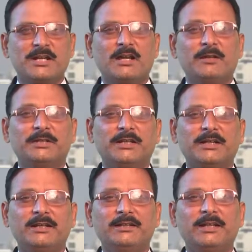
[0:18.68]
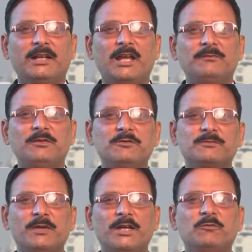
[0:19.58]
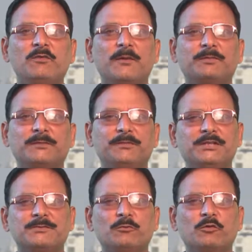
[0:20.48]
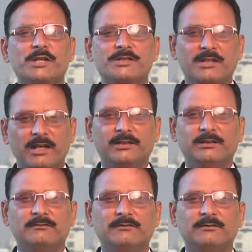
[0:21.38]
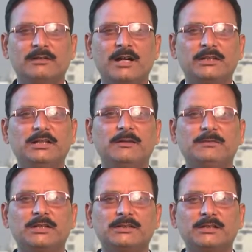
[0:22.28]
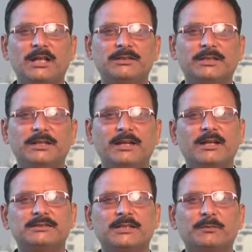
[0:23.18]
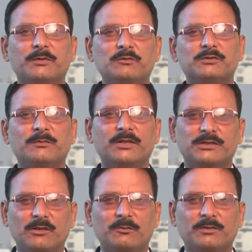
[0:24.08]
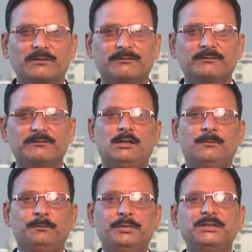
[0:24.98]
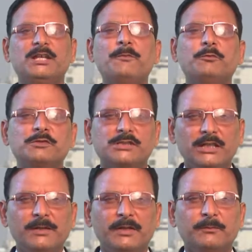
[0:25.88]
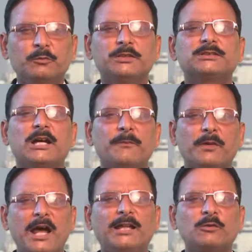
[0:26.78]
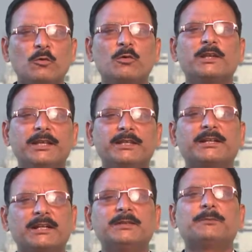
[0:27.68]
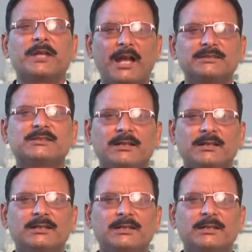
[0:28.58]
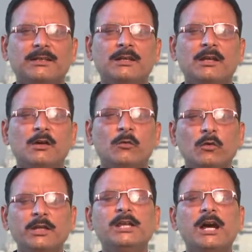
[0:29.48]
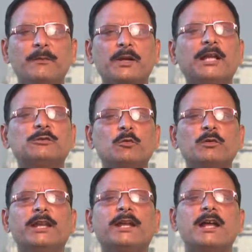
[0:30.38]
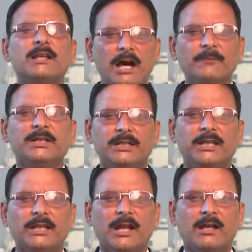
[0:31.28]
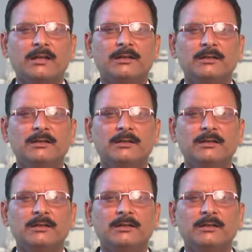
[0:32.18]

आप देख रहे हैं इंडिया लाइव न्यूज मैं हूं आपके बीच मुकेश शाही आइए अब नजर डालते हैं आज के प्रमुख समाचारों पर बीजापुर जिले में पुलिस अपराध रोकने के कई प्रयास कर रही है वहीं अपराध रुकने का नाम नहीं ले रहा